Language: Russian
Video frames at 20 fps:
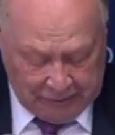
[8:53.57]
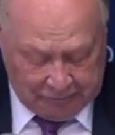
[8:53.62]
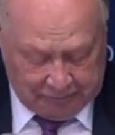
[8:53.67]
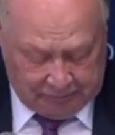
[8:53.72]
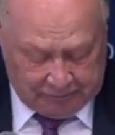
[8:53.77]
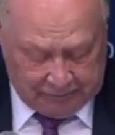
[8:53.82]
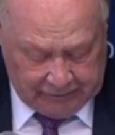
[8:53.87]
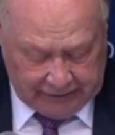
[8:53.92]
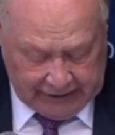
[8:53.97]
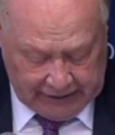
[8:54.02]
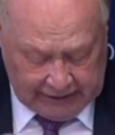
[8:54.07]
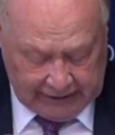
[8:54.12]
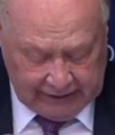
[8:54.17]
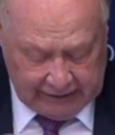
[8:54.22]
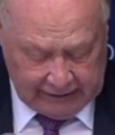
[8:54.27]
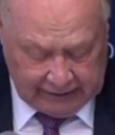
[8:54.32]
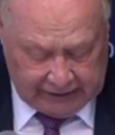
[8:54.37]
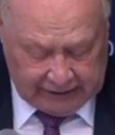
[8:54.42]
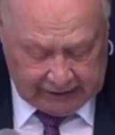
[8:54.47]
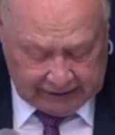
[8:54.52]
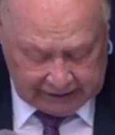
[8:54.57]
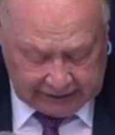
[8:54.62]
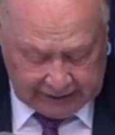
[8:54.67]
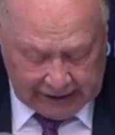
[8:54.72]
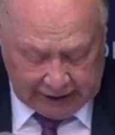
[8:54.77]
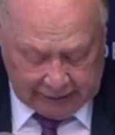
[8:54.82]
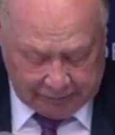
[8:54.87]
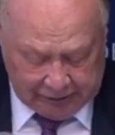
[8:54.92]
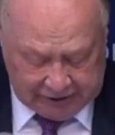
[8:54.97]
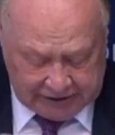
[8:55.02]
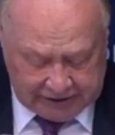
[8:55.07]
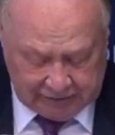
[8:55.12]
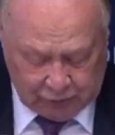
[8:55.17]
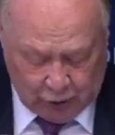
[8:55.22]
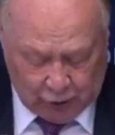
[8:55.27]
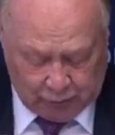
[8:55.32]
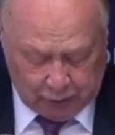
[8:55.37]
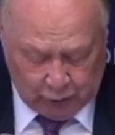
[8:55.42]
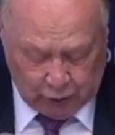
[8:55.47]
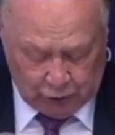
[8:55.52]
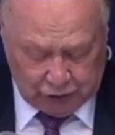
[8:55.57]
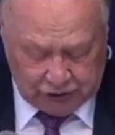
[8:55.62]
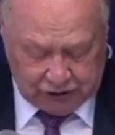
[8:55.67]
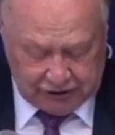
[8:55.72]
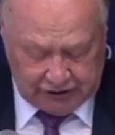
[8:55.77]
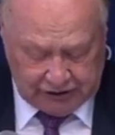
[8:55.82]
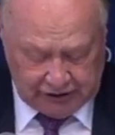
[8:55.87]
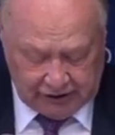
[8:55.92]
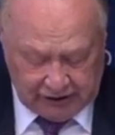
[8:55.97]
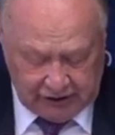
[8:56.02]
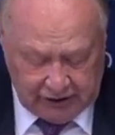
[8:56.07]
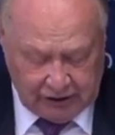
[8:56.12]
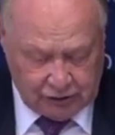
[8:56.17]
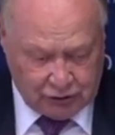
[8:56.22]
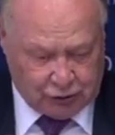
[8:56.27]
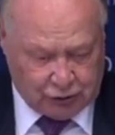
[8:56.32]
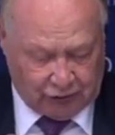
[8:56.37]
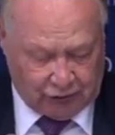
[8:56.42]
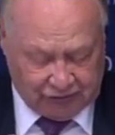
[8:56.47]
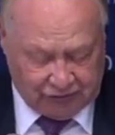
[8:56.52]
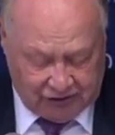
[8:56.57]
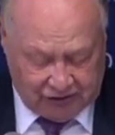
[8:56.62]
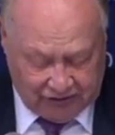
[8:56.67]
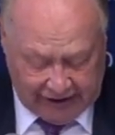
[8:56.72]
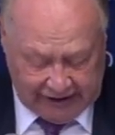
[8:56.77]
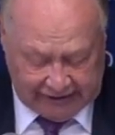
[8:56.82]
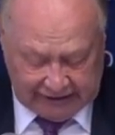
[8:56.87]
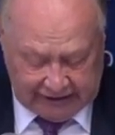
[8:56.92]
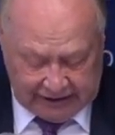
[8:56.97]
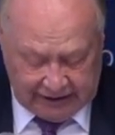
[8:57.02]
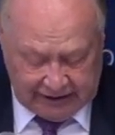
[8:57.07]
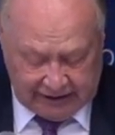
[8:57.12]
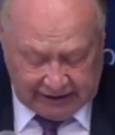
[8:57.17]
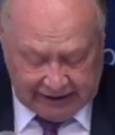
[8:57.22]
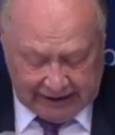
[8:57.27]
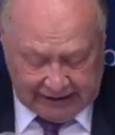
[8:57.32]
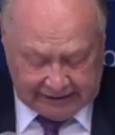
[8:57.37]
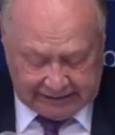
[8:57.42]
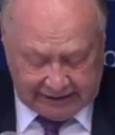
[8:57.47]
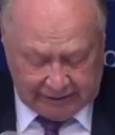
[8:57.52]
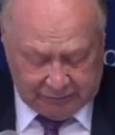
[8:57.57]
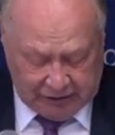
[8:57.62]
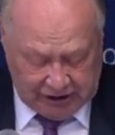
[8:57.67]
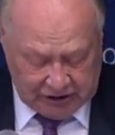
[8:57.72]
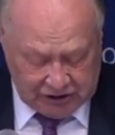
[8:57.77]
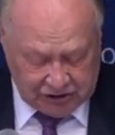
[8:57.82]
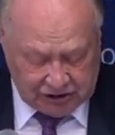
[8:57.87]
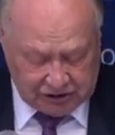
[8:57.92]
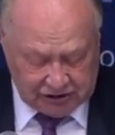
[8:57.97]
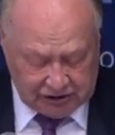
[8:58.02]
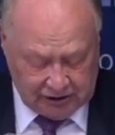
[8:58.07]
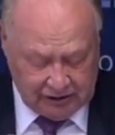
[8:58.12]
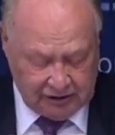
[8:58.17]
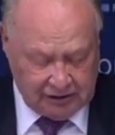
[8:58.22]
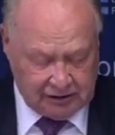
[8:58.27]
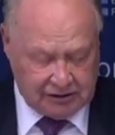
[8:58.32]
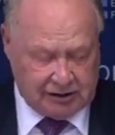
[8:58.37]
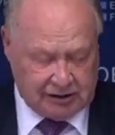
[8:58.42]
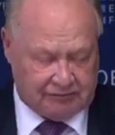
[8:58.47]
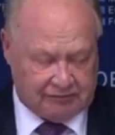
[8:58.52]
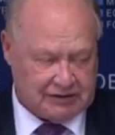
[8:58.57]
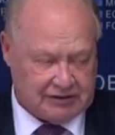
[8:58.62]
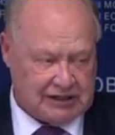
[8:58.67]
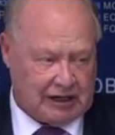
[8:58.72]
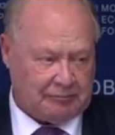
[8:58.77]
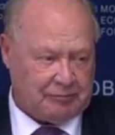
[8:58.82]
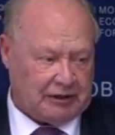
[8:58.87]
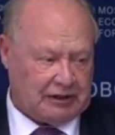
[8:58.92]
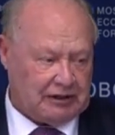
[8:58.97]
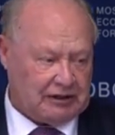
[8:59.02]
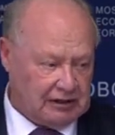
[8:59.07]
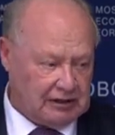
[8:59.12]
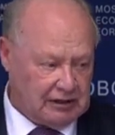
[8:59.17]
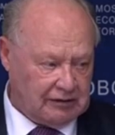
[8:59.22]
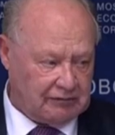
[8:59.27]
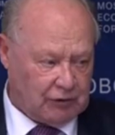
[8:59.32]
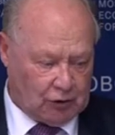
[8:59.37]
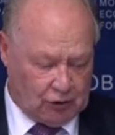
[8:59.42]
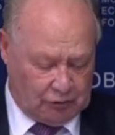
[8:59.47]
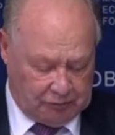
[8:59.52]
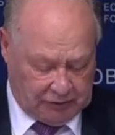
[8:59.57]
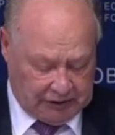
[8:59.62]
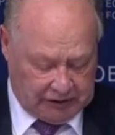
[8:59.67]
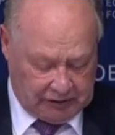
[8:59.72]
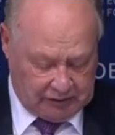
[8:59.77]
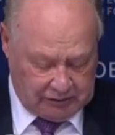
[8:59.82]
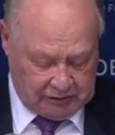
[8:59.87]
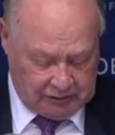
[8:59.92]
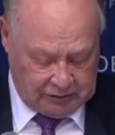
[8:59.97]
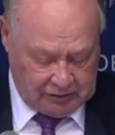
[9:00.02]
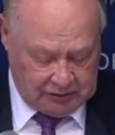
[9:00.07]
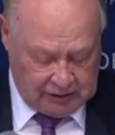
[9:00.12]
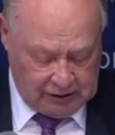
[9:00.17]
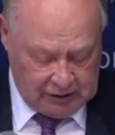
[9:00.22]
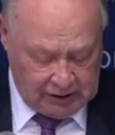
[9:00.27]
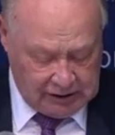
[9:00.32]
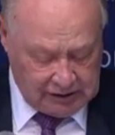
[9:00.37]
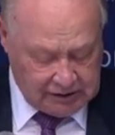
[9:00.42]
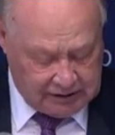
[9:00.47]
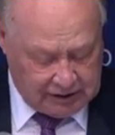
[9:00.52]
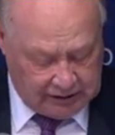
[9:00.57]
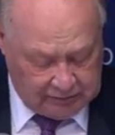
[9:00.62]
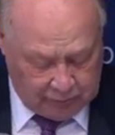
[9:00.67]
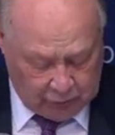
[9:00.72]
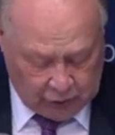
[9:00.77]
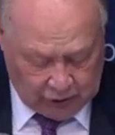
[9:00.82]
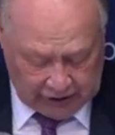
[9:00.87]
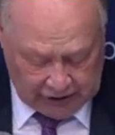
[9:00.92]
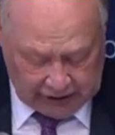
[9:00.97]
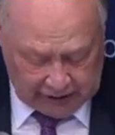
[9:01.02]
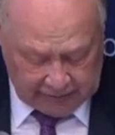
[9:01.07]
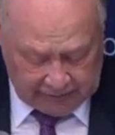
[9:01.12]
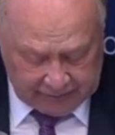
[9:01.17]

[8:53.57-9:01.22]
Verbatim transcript: на гектар посевной площади, что в 2-3 раза меньше, чем в Западной Европе. Седьмое.